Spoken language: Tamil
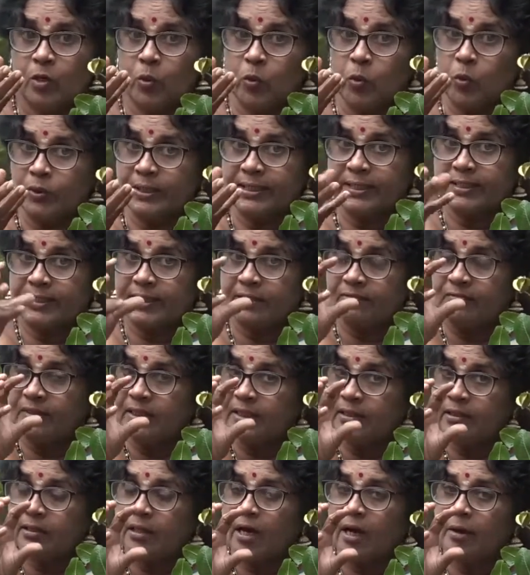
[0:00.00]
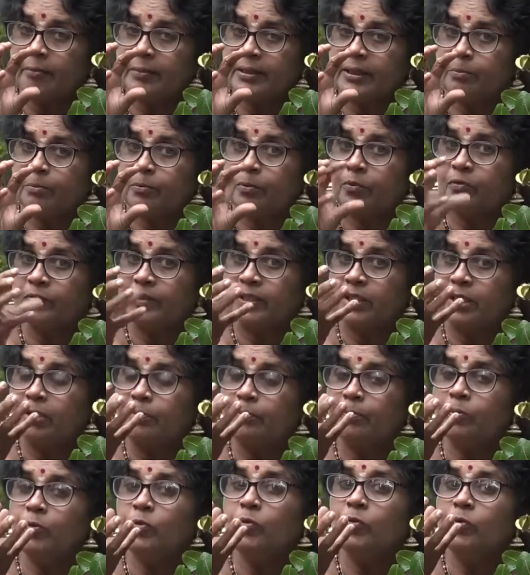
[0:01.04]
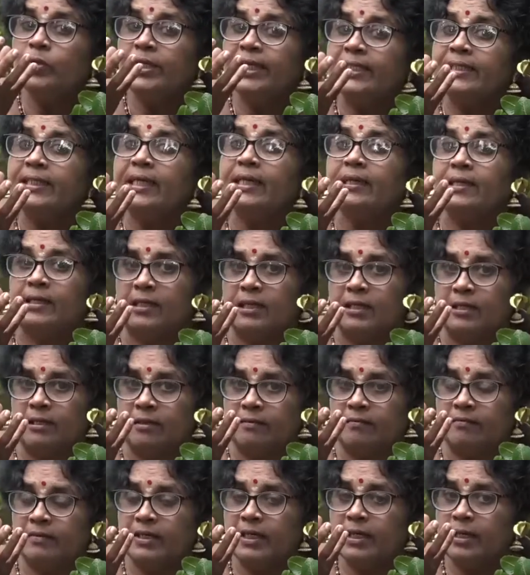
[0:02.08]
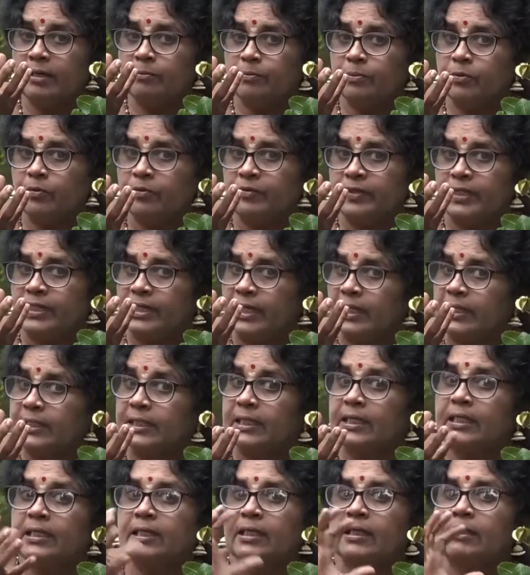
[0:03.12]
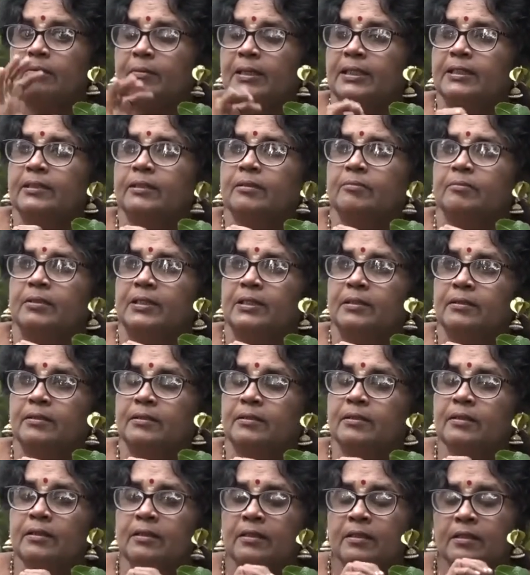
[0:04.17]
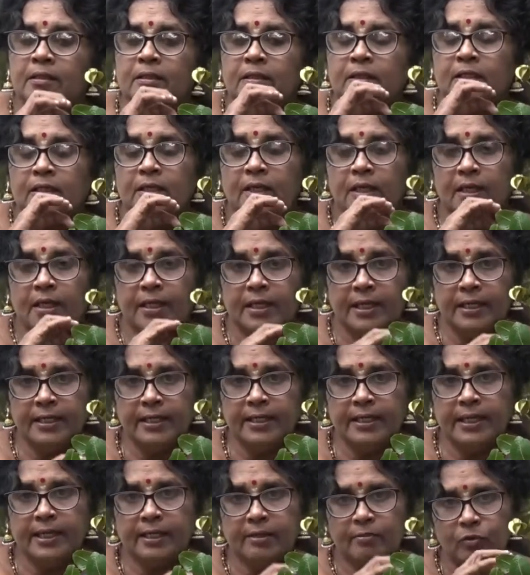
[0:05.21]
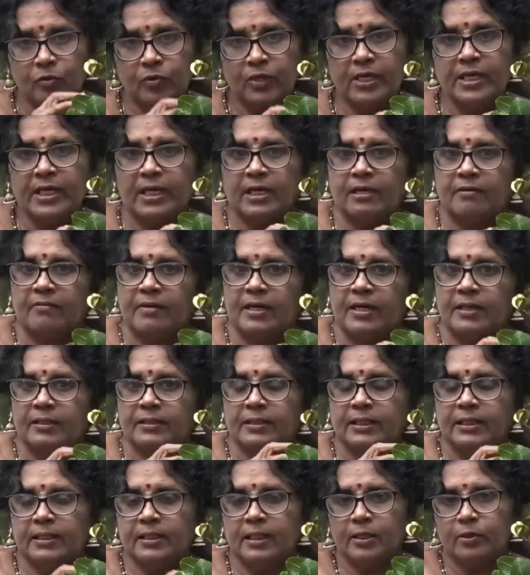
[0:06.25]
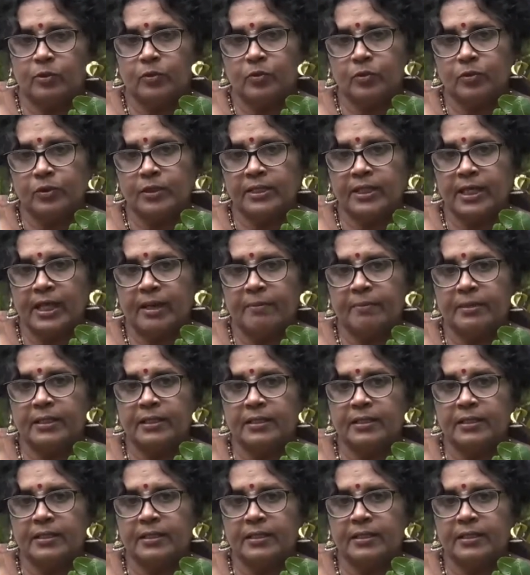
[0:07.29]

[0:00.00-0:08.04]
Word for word: லோட்டஸ் வெண்தாமரை பூவிண்ட பூ இதழ்கள் வெள்ளைப்பூவிண்ட இதழ்களை மட்டும் எடுத்து ரெண்டையும் ஒரே அளவாக எடுத்து இதில் நூறு கிராம்